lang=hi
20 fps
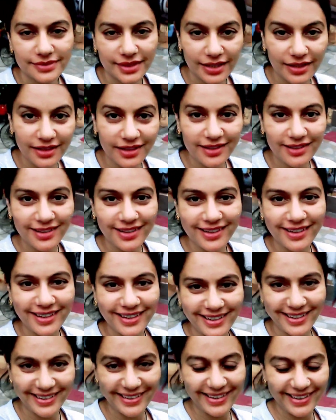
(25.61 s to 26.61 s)
ठंडक
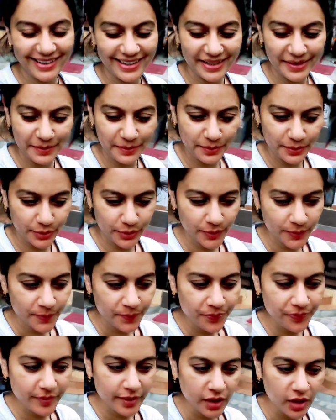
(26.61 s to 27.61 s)
ठंडक लग रही है अभी
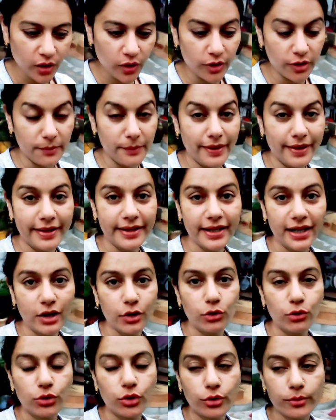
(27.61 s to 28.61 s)
तो और मैंने
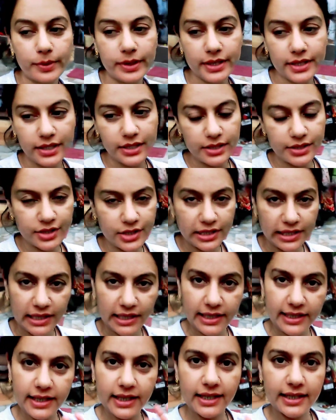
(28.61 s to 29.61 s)
आलू को भी
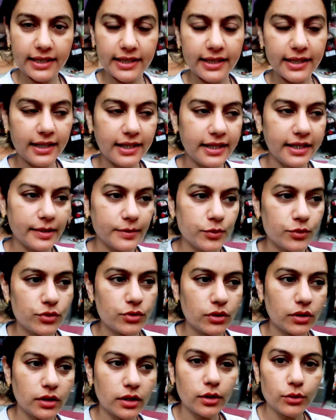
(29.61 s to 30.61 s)
छिलका निकाल के रख लिया है
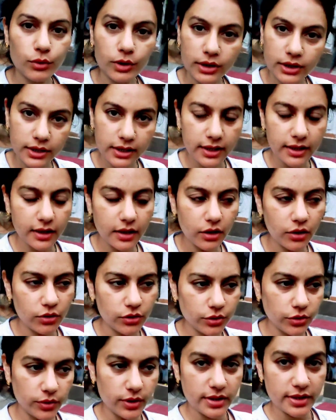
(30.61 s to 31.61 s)
उसको लगाऊंगी तड़का
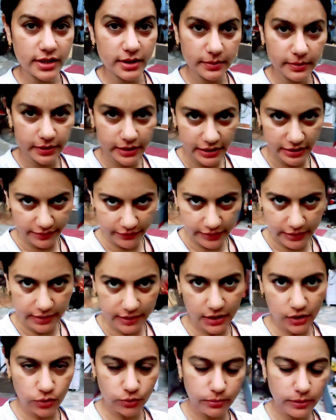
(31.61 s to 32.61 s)
और थोड़े से दही
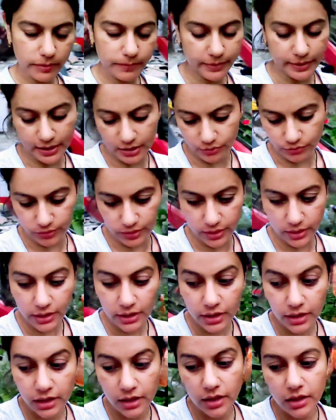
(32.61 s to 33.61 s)
वाले आलू भी बनाऊँगी
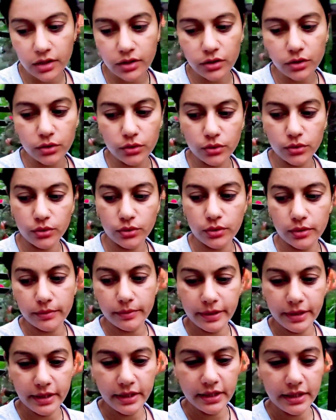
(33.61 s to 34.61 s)
तो
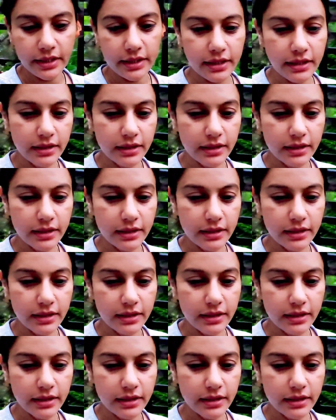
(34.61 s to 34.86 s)
अभी